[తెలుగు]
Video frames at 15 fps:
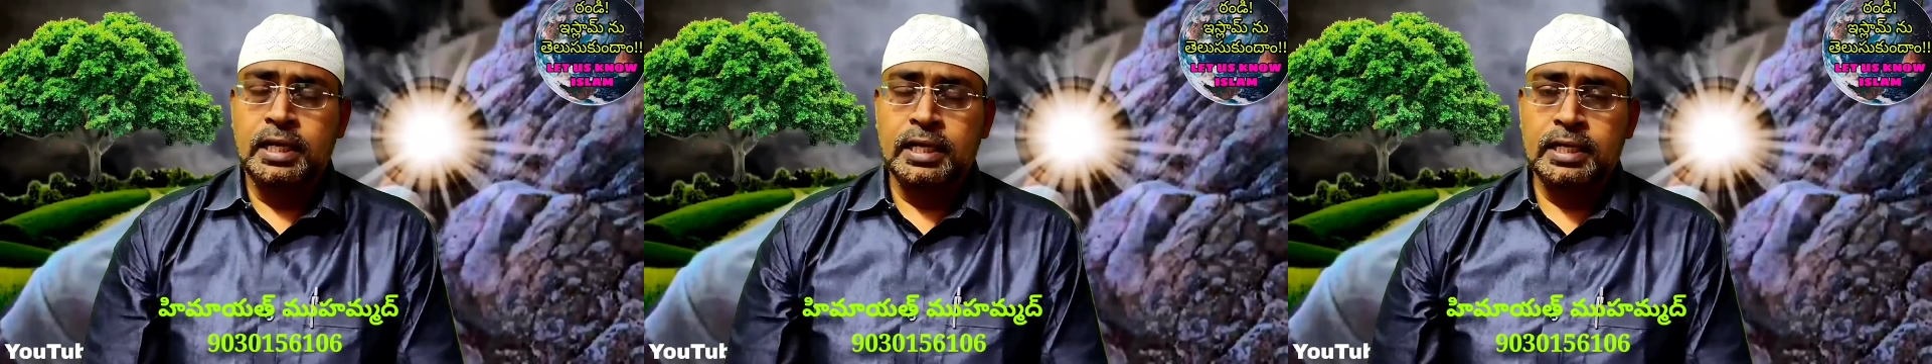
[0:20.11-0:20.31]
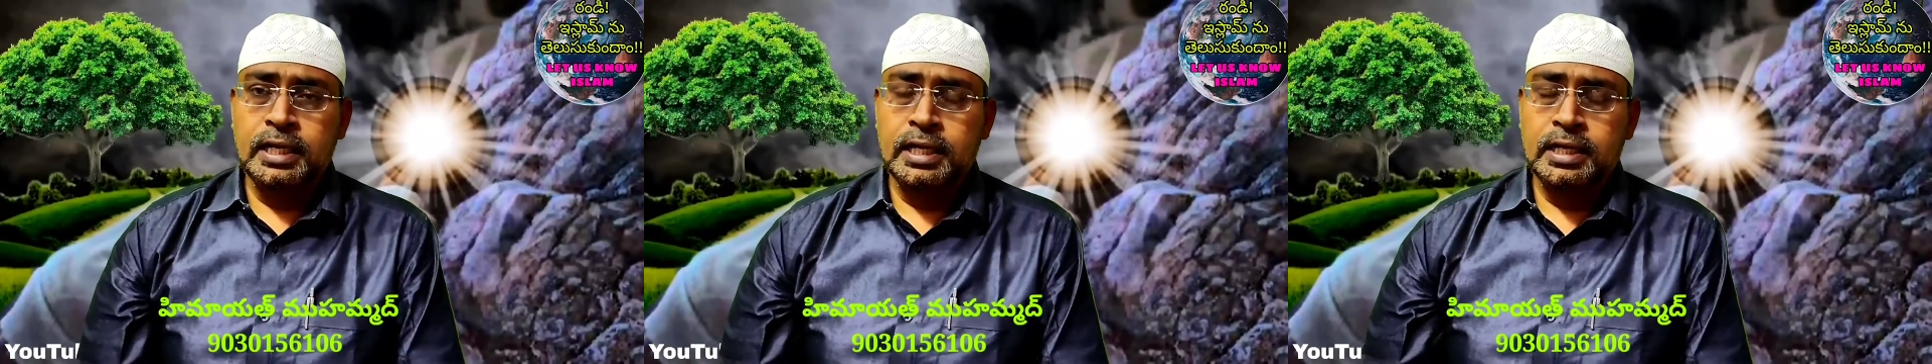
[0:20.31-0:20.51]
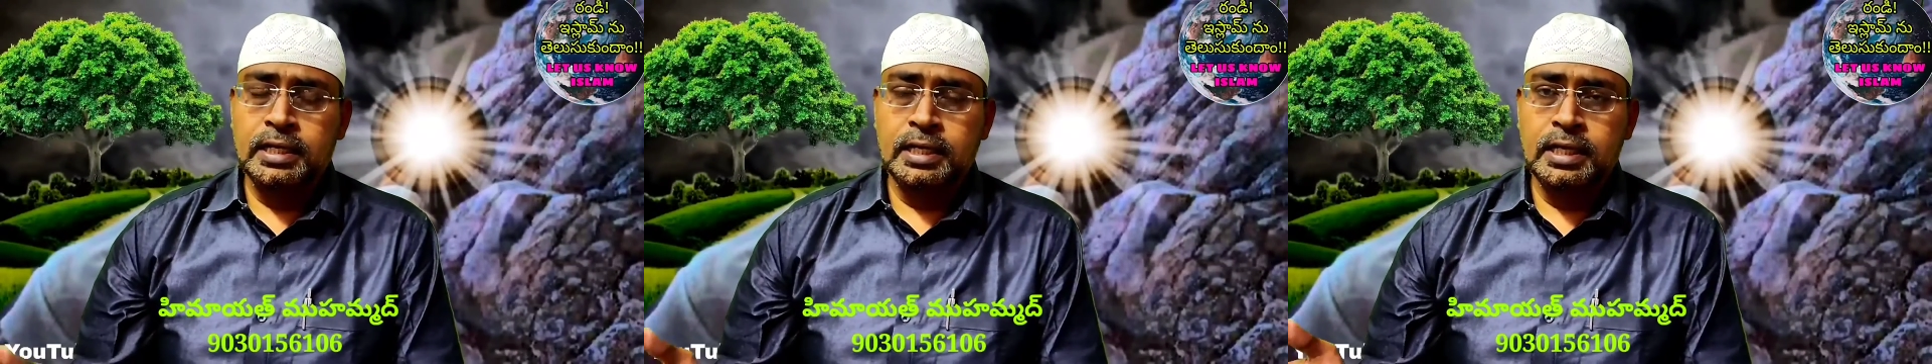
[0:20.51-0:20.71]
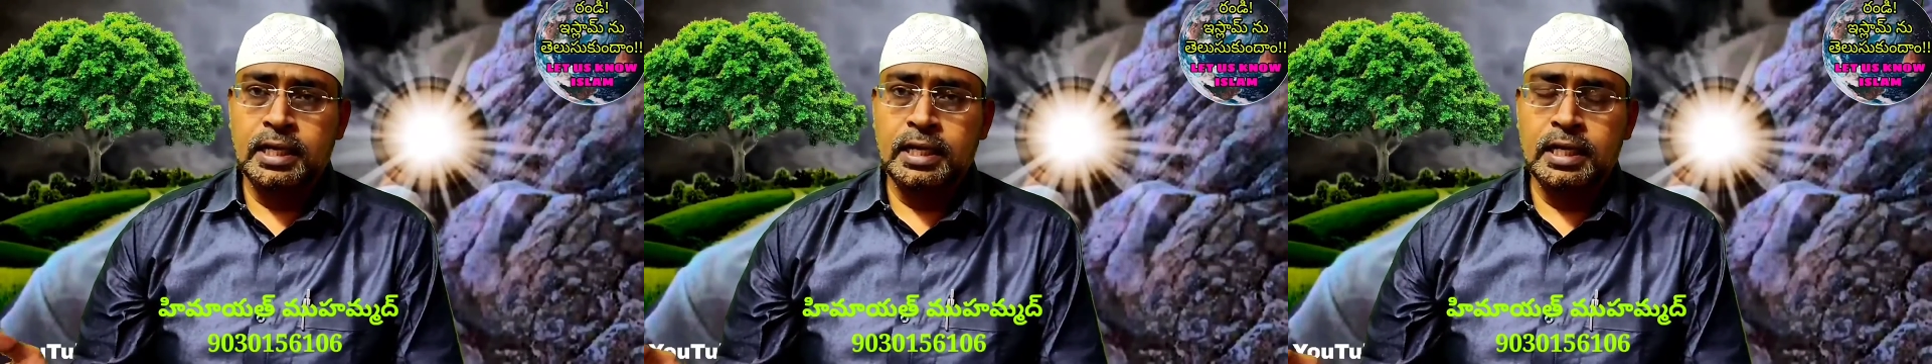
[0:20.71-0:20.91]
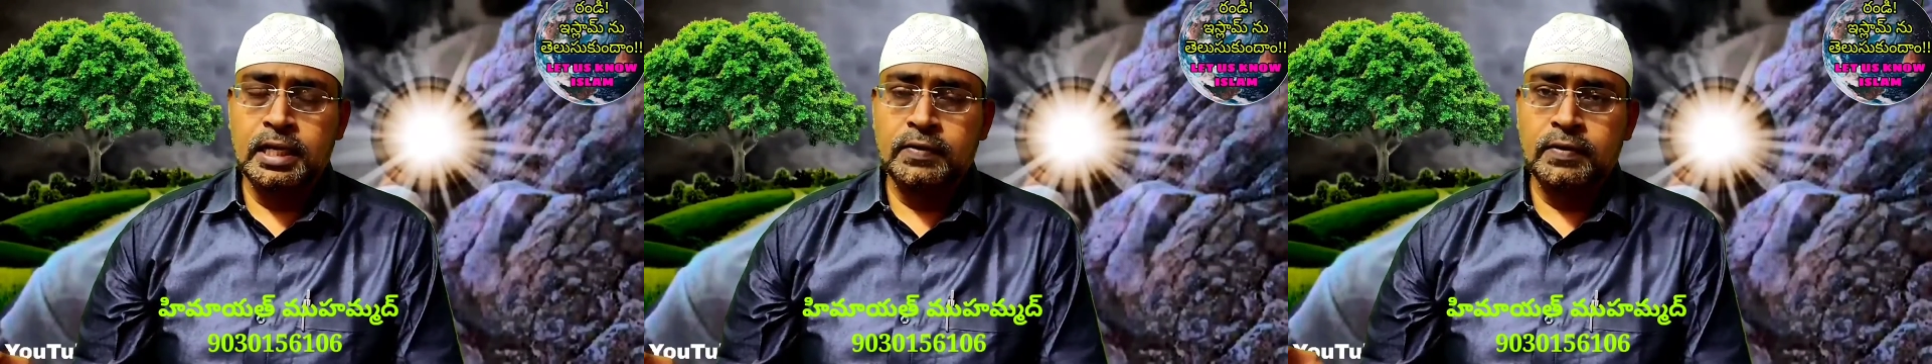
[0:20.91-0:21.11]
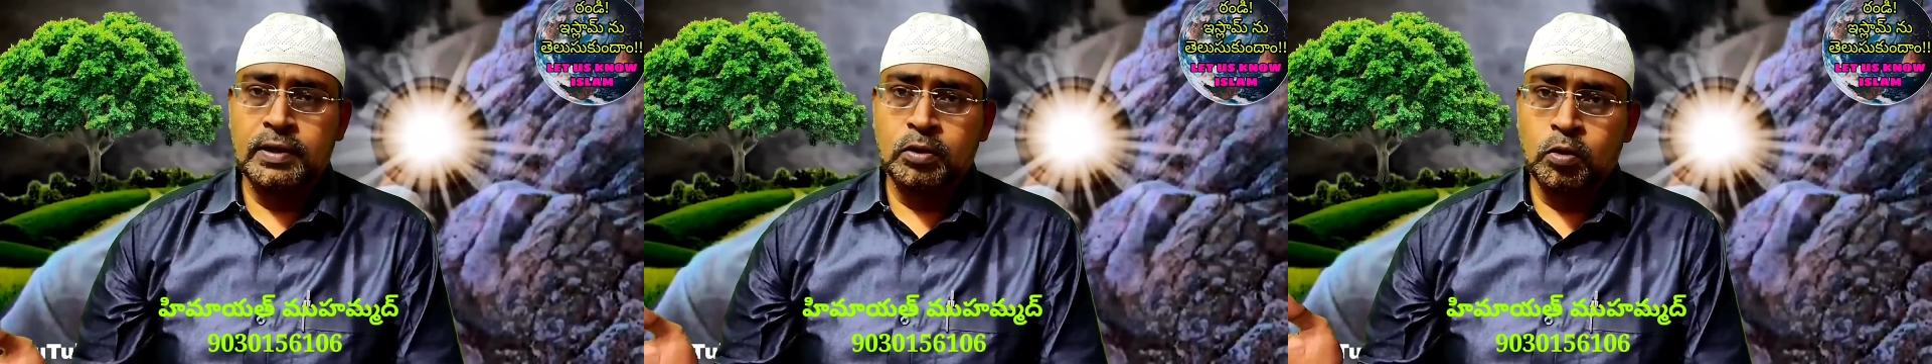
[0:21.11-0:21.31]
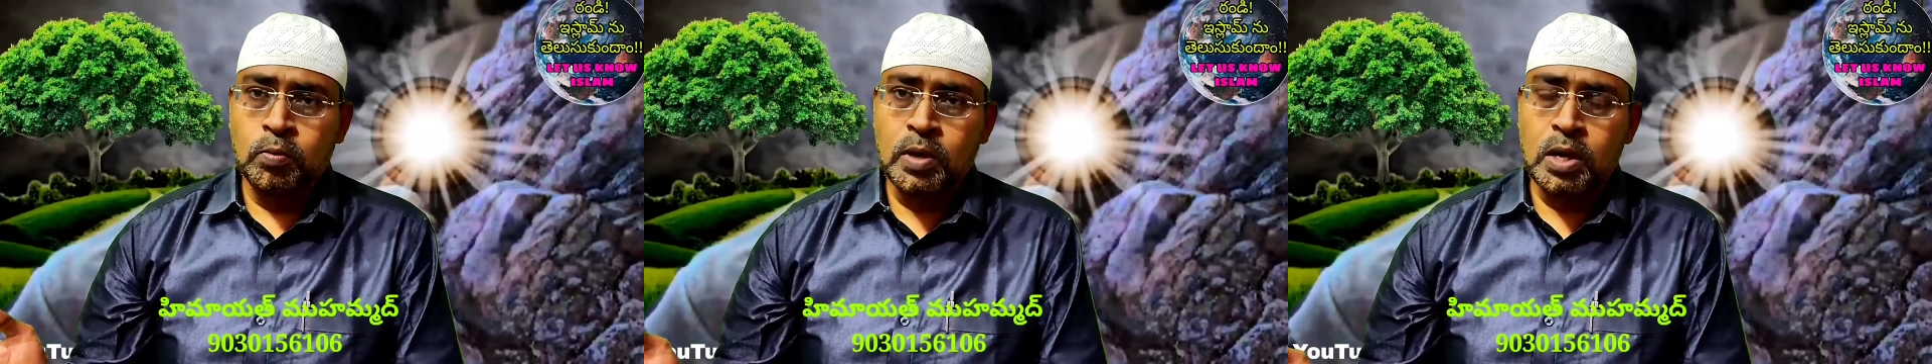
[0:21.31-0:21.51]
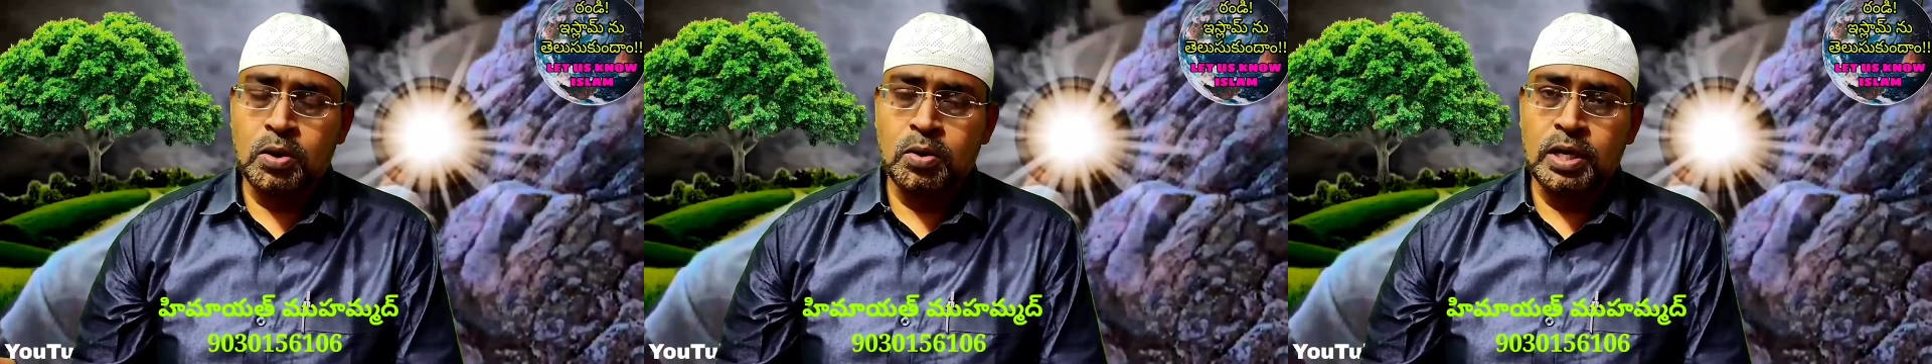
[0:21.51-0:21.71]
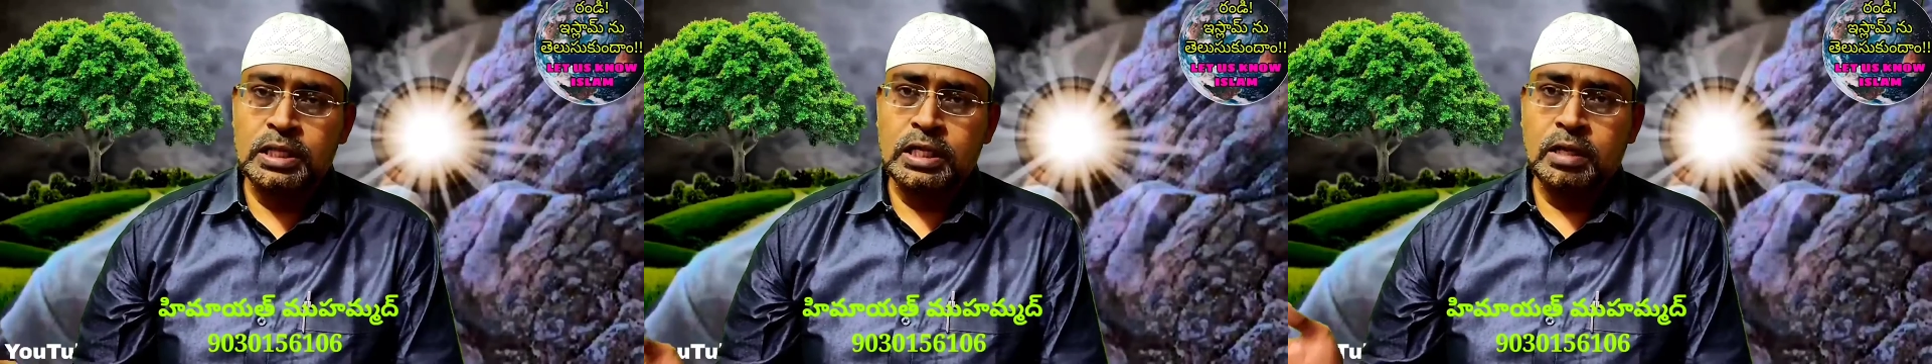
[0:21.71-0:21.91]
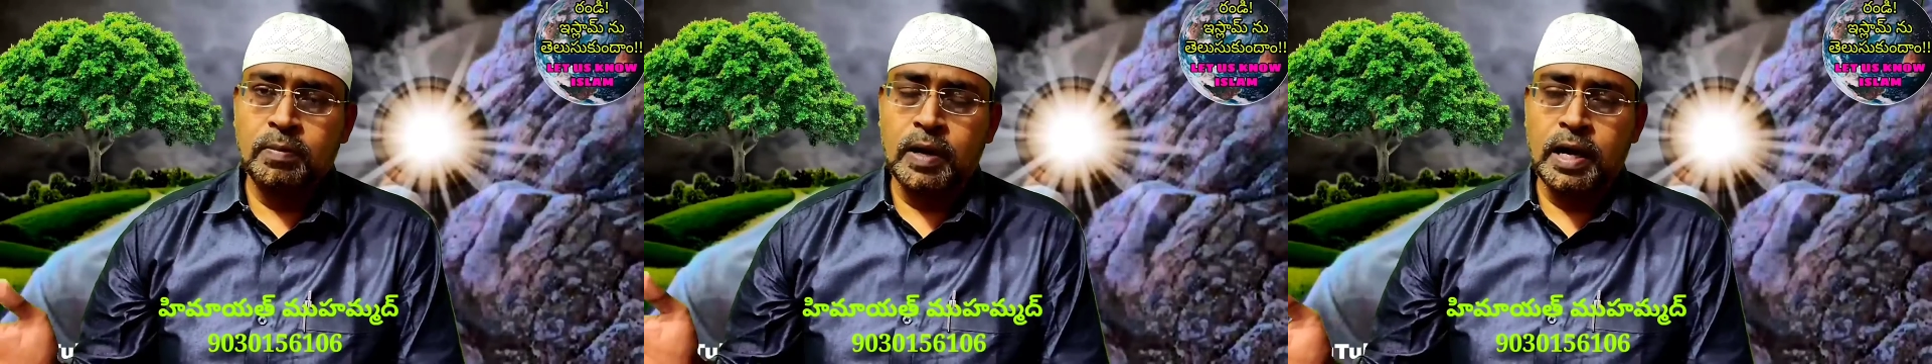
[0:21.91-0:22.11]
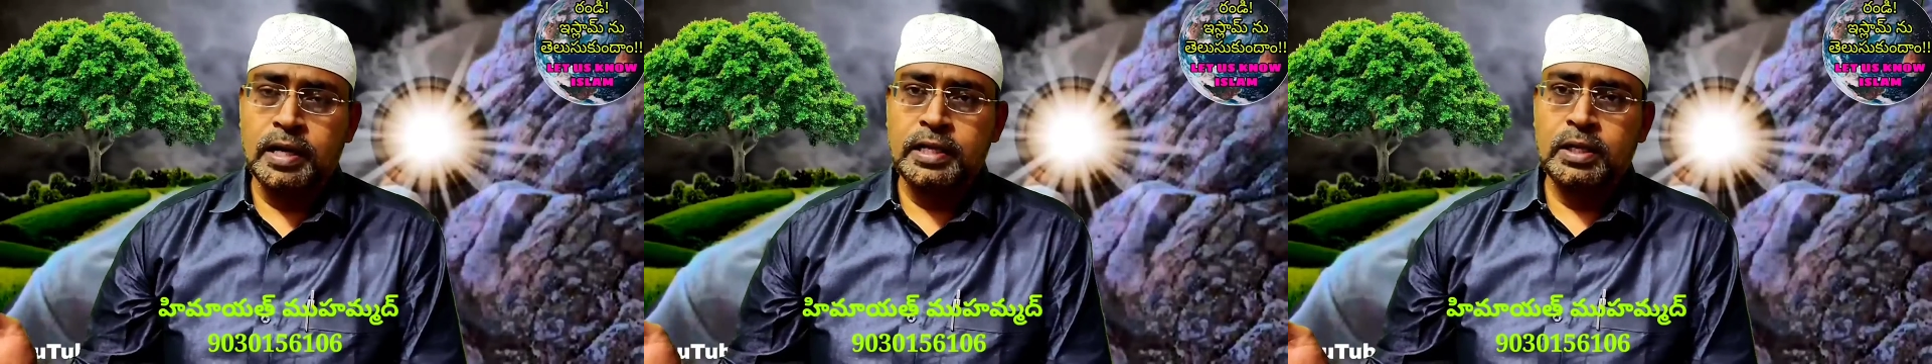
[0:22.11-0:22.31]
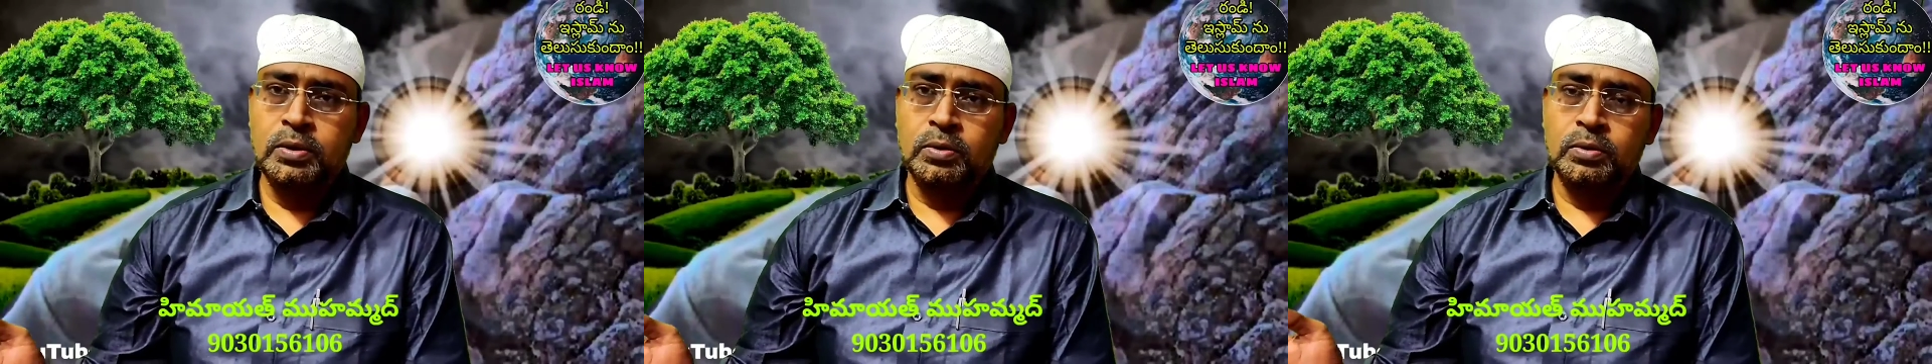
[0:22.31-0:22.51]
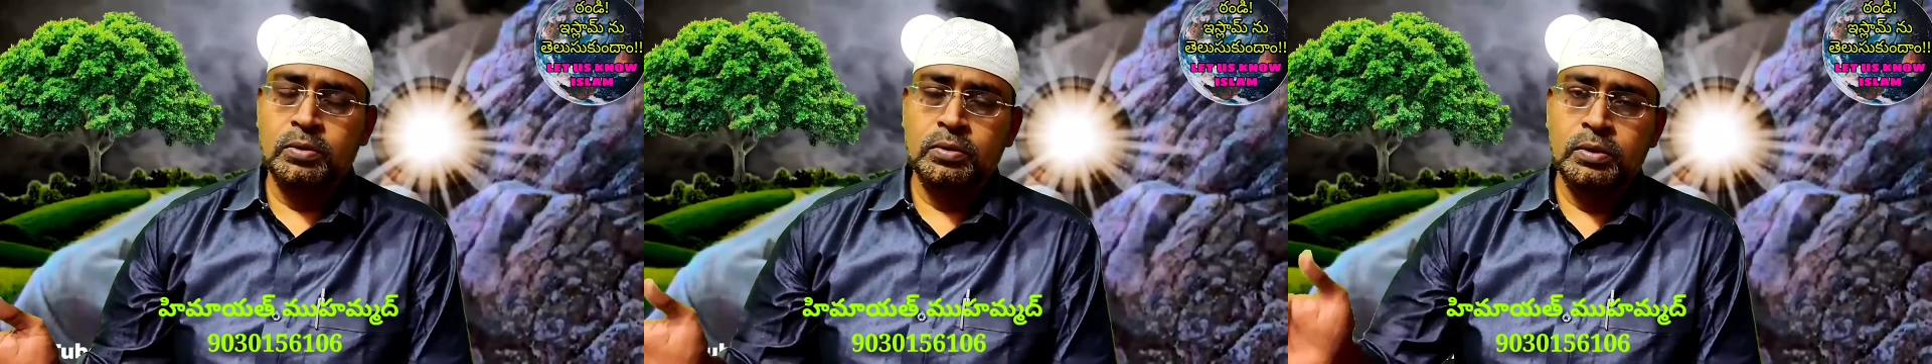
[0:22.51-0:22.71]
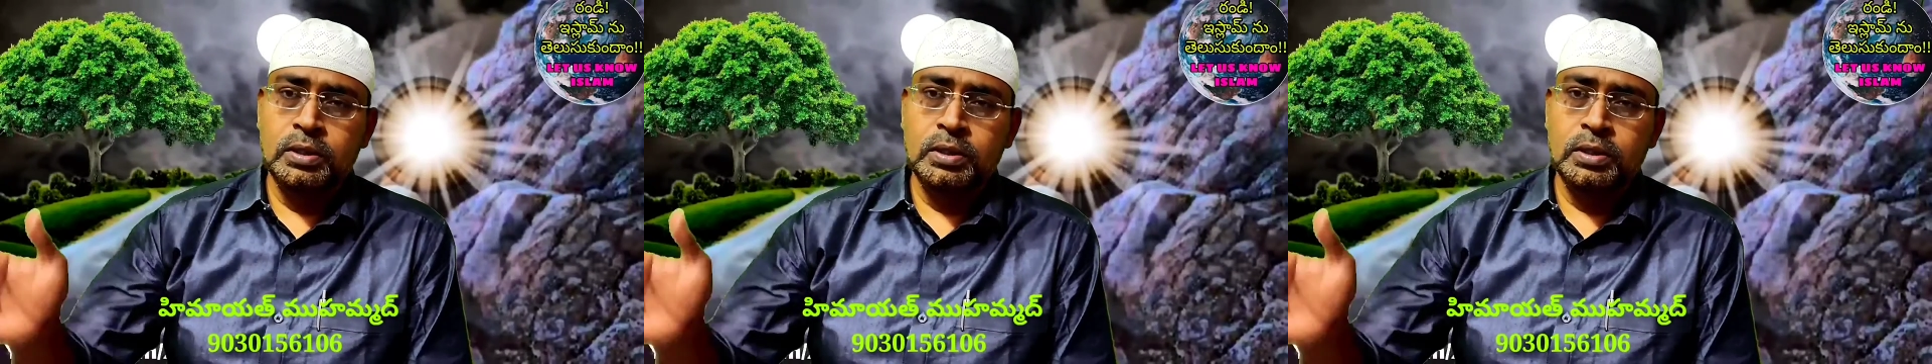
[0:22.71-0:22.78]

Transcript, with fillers: లేకలేక కలిగినటువంటి కుమారుణ్ణి తన భార్యను